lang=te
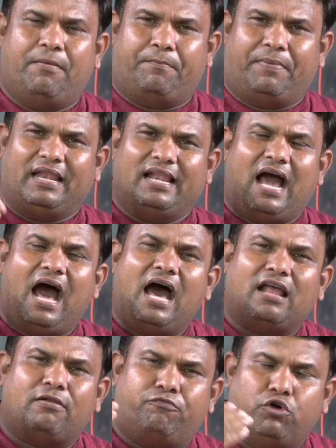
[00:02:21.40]
పిల్లల
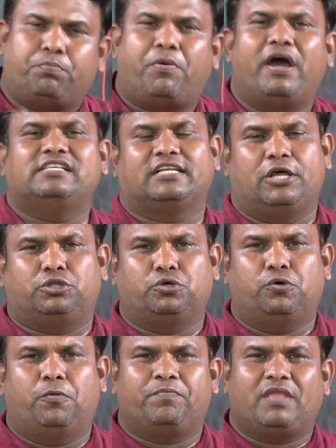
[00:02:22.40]
ఆహారం ఫుడ్ పాయిజన్ అవుతూ
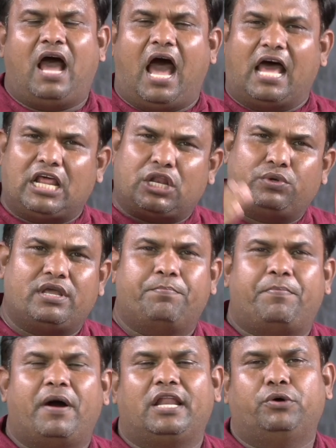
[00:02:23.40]
అనారోగ్యం
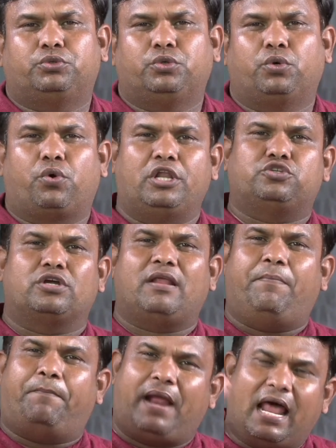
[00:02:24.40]
పాలవుతూ కొన్ని చోట్ల
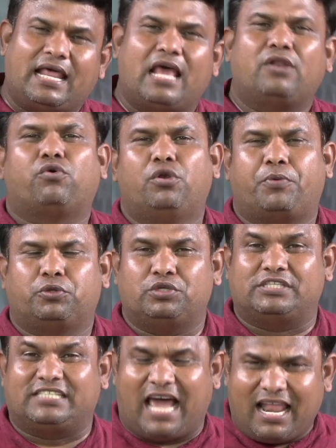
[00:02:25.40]
ప్రాణాలు కోల్పోతూ
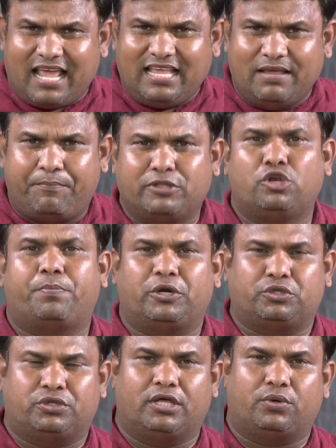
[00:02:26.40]
చాలా ఇబ్బందులు
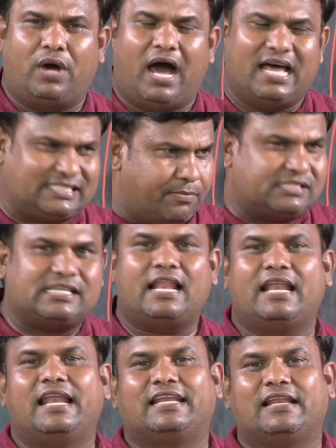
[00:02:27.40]
పడుతున్నారు ఆ
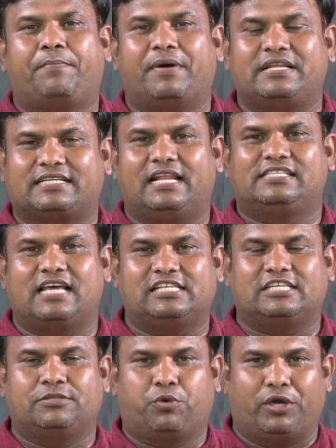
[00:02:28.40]
సమస్యలన్నింటినీ
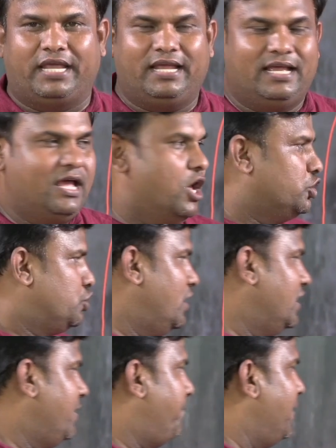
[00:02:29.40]
పరిష్కరించాల్సింది పోయి
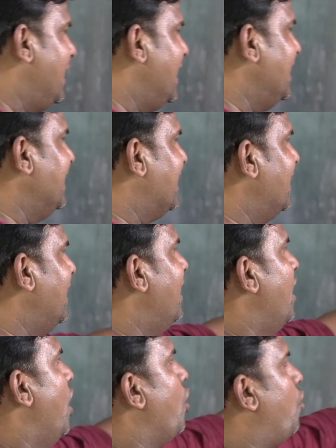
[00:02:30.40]
చూడండి పిల్లల్ని ఇక్కడ
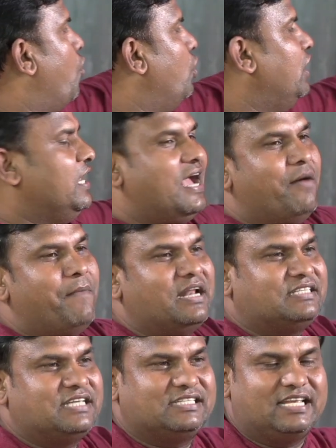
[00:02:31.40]
కూలీలుగా
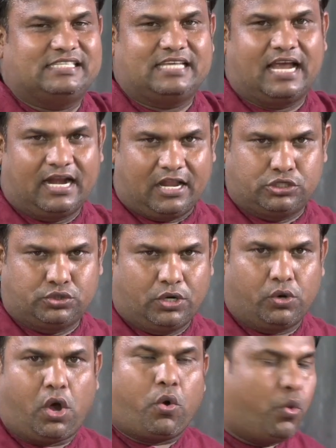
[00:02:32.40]
మార్చేసిన ఈ సంఘటన
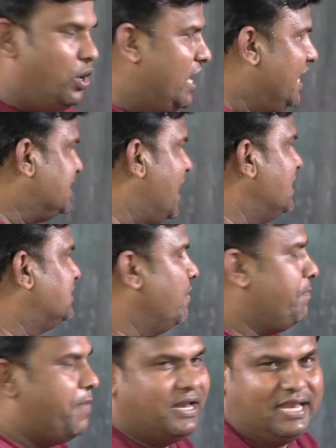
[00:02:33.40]
చూడండి ఒక కూలీ చేయాల్సిన
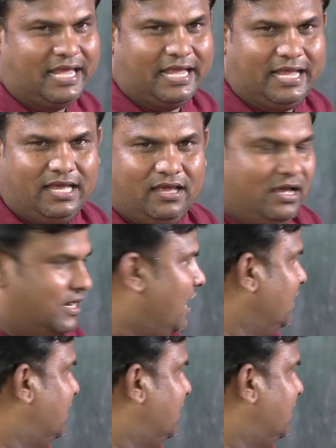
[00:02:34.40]
పనిని నాకు